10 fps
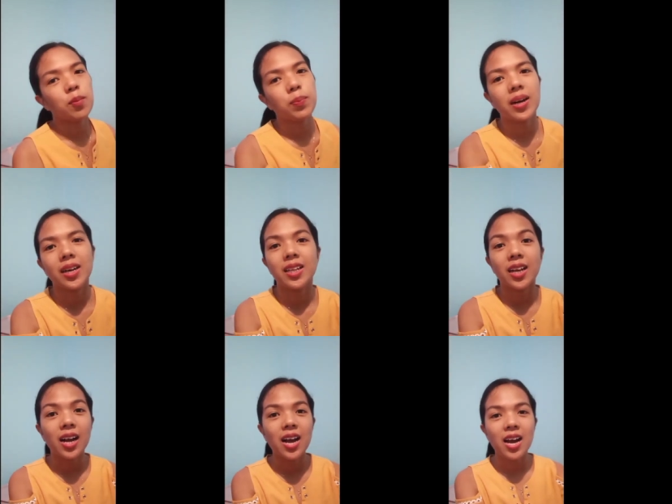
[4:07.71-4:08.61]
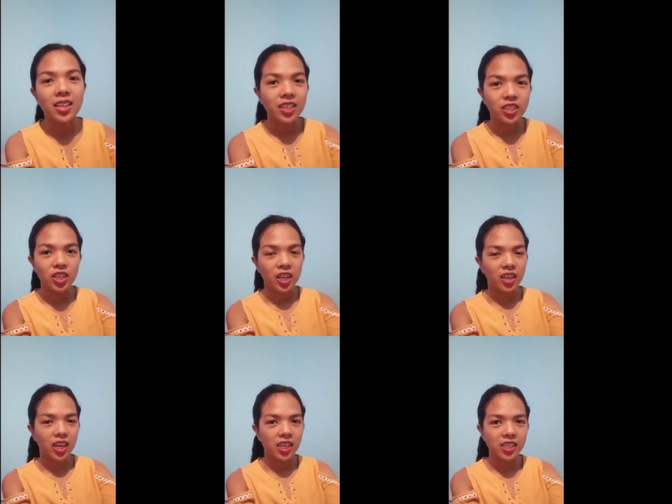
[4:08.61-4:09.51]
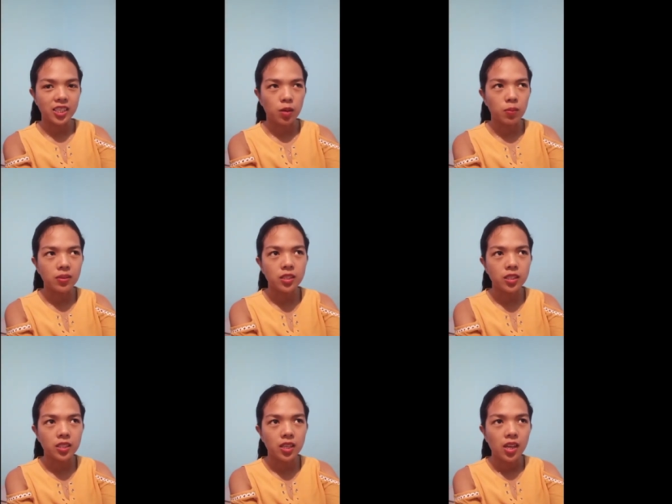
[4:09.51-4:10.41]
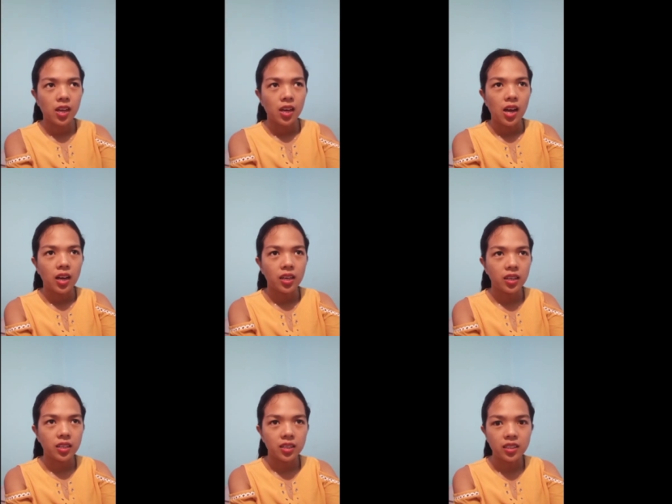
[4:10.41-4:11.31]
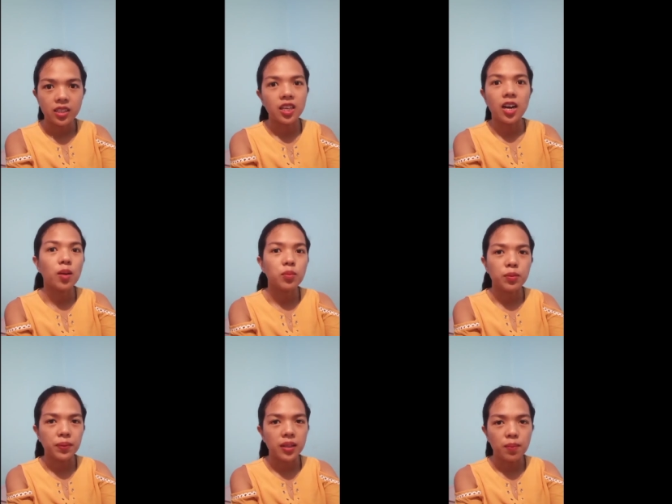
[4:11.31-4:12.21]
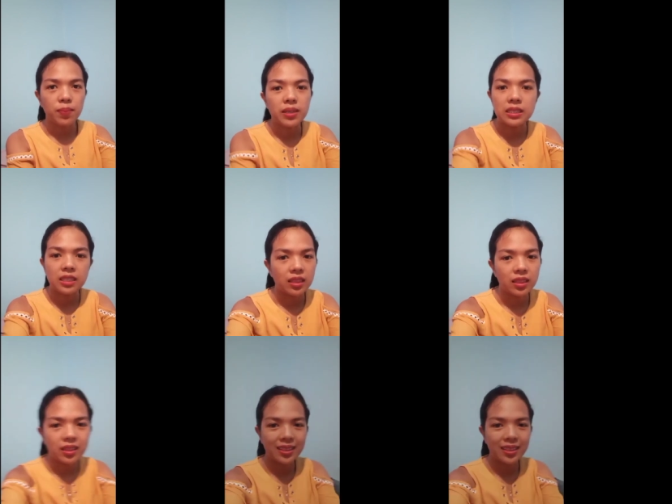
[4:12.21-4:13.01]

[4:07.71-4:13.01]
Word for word: kapag nagagalit siya guys, tapos uh, hindi niya kami pinapansin.